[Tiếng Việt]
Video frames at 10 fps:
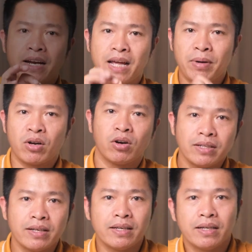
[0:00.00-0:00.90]
để mà
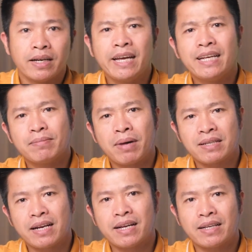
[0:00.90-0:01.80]
nói thì khi
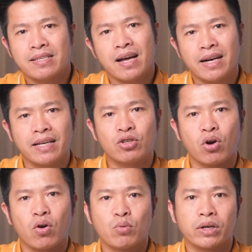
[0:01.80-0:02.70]
mà gia đình đã xác định
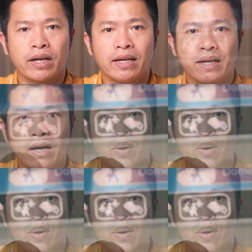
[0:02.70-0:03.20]
cho con một cái kế